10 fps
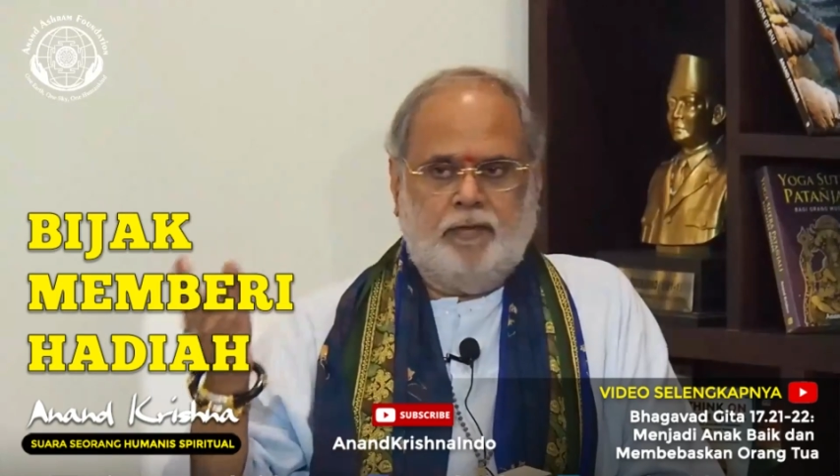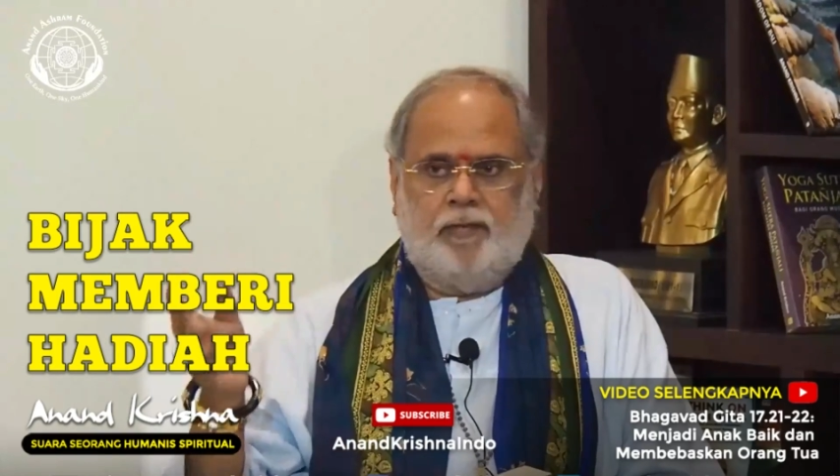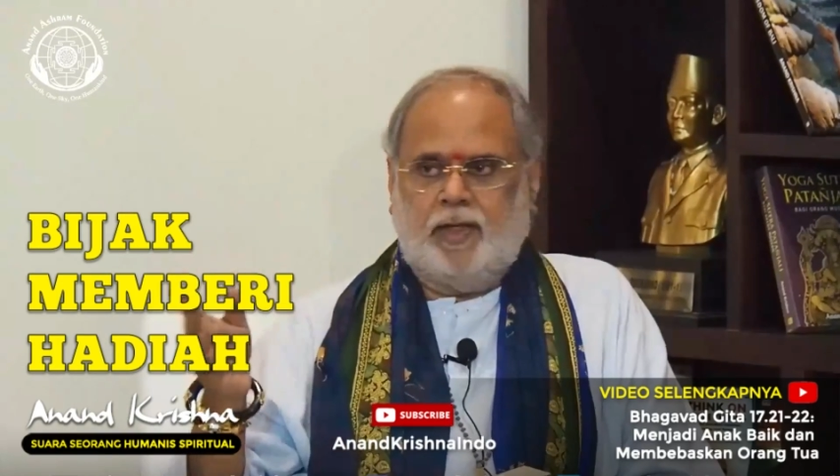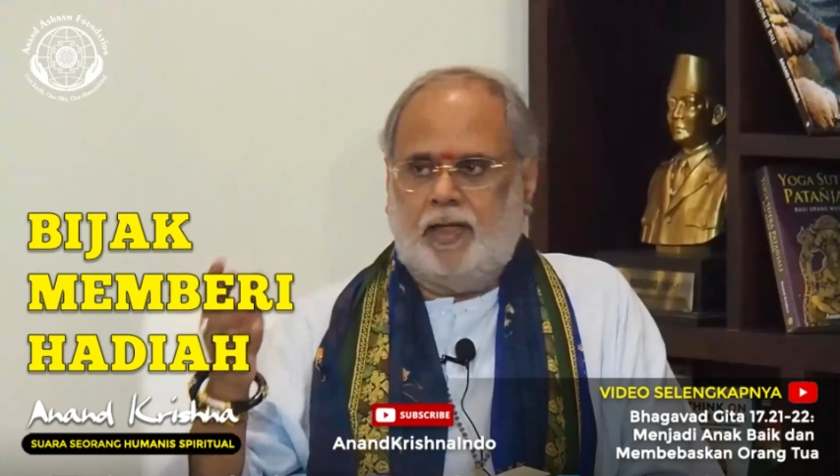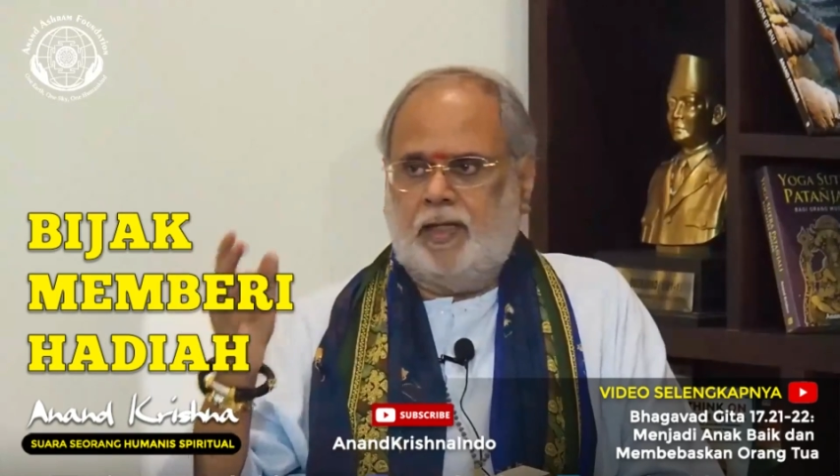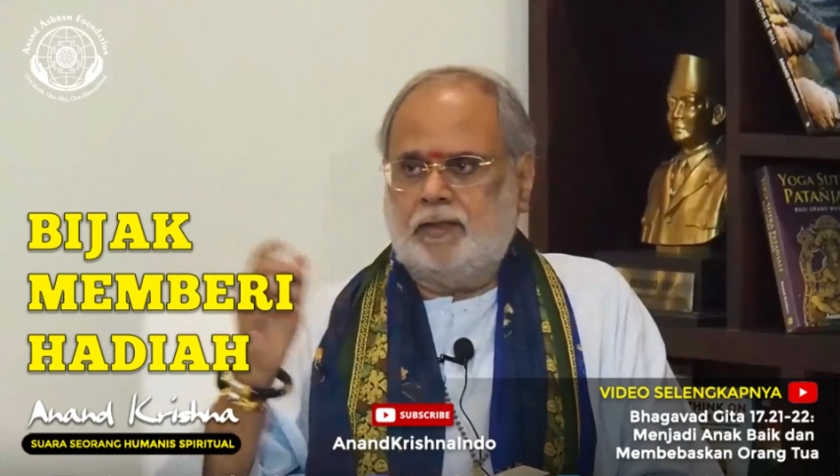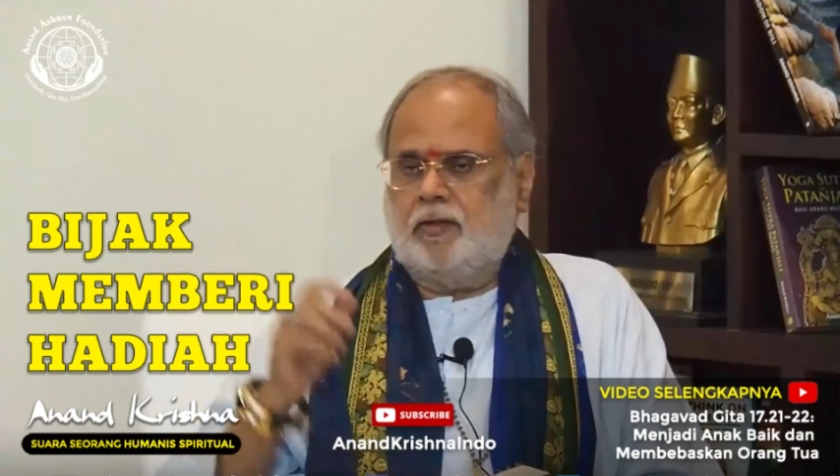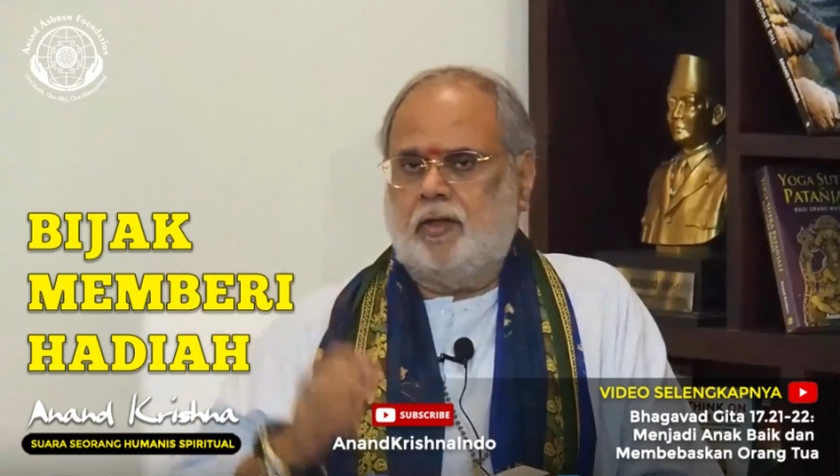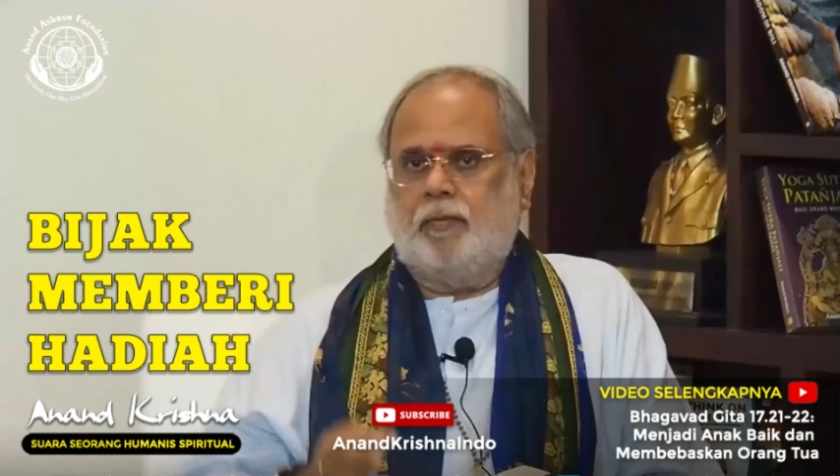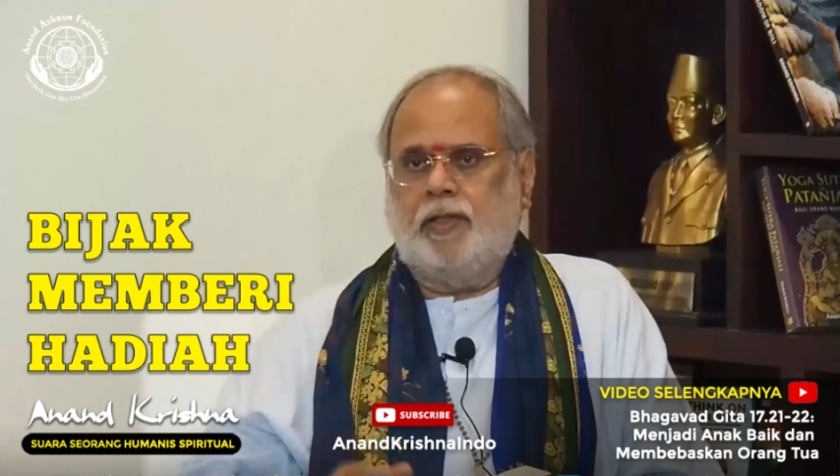wiwaha
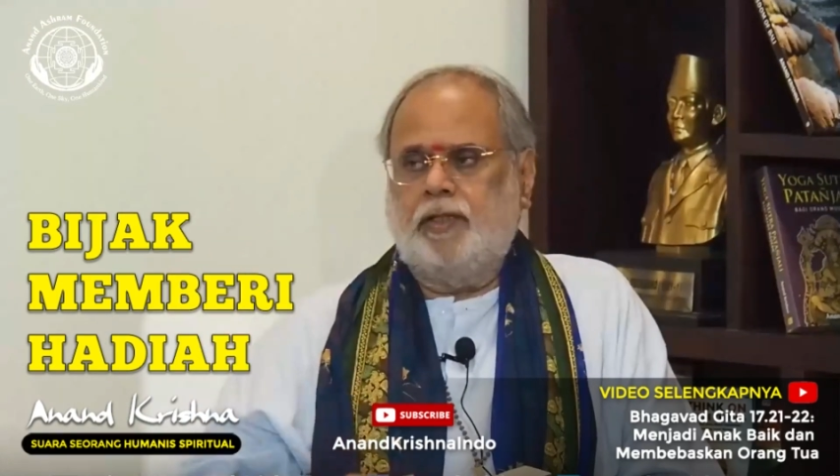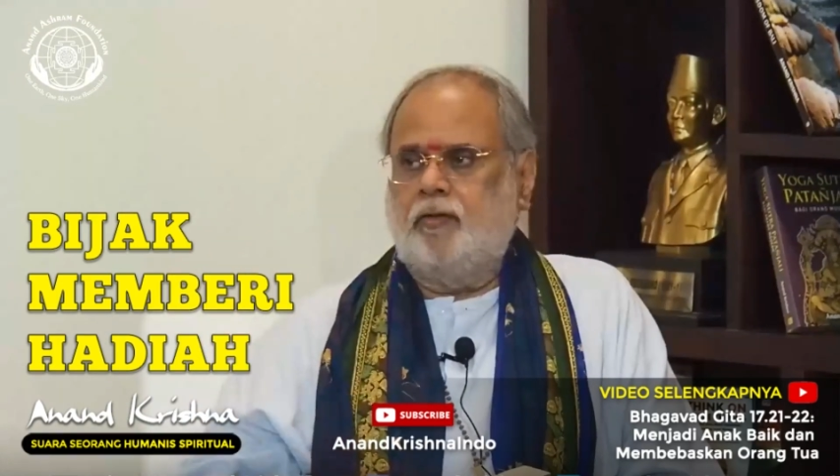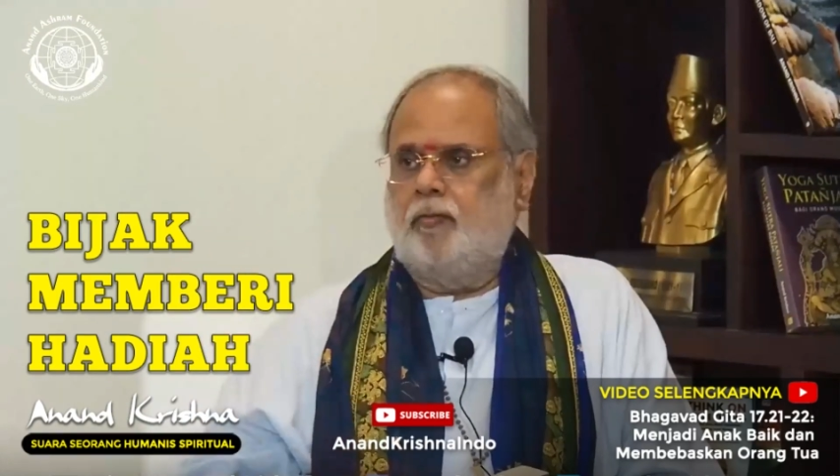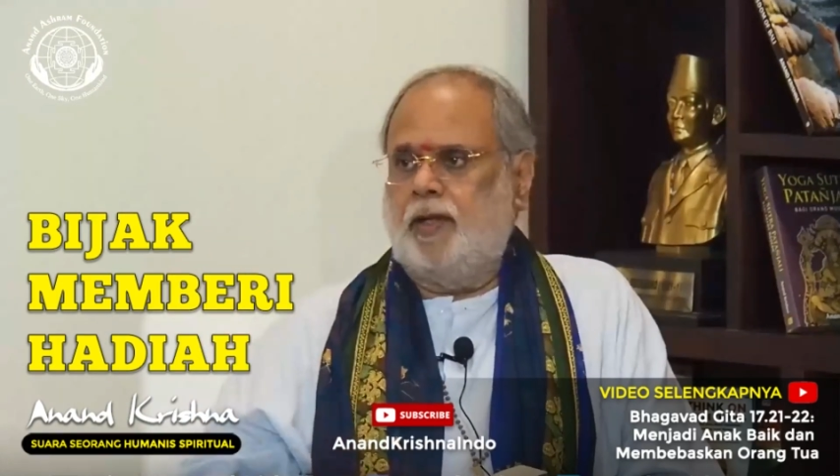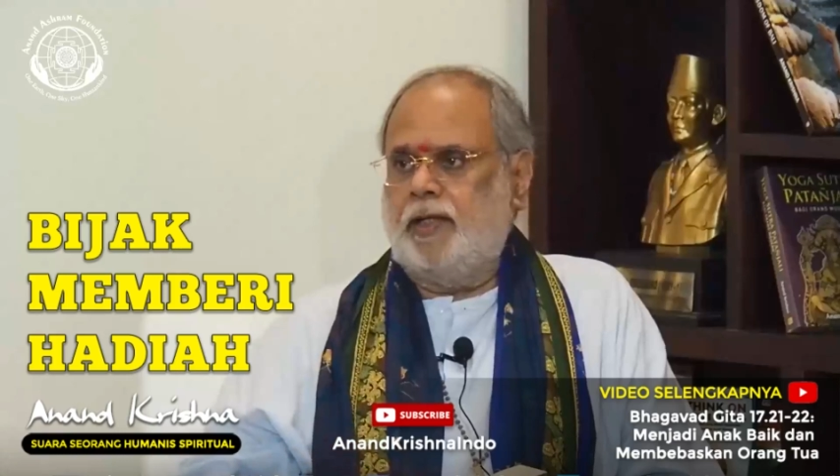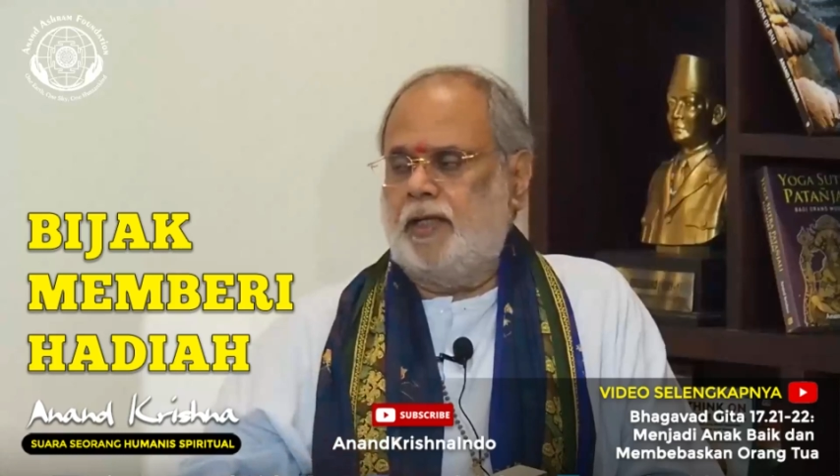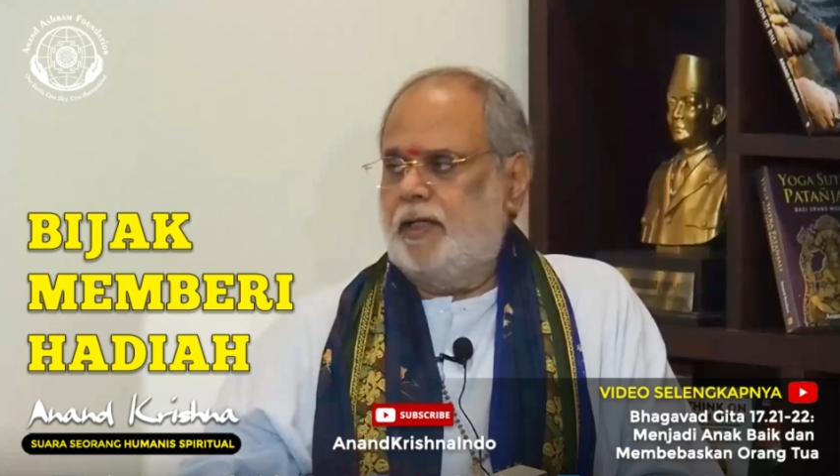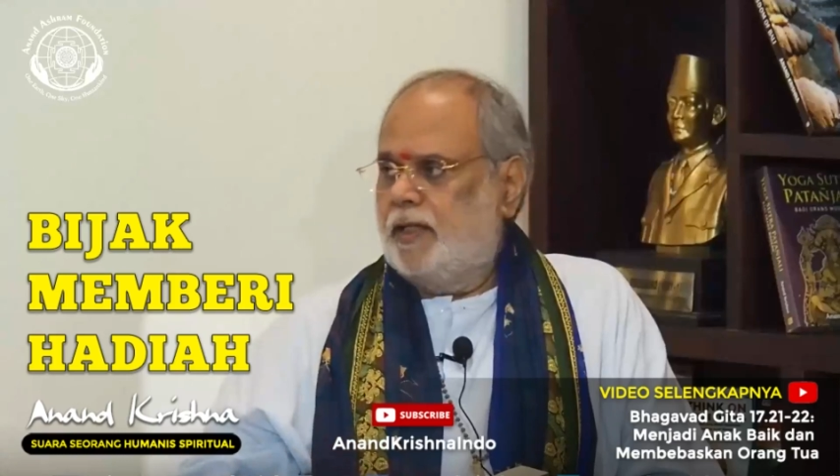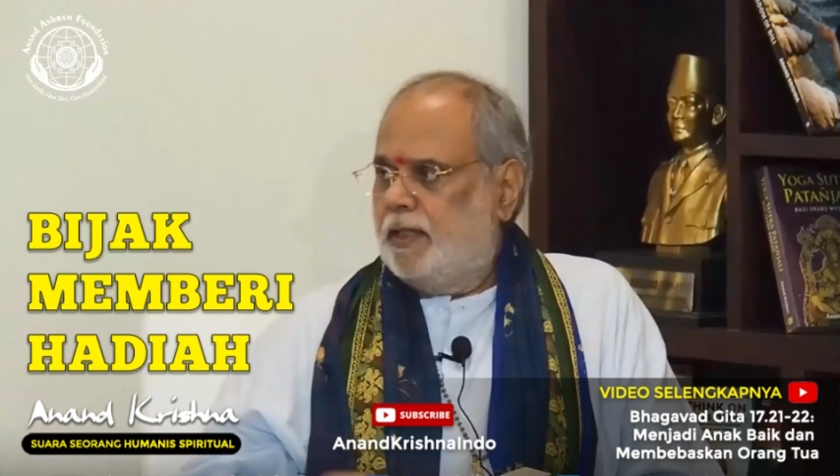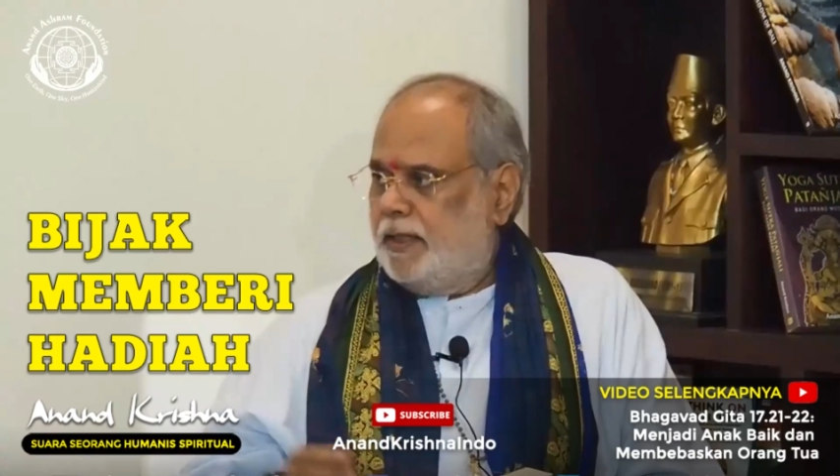atau apa di rumahnya.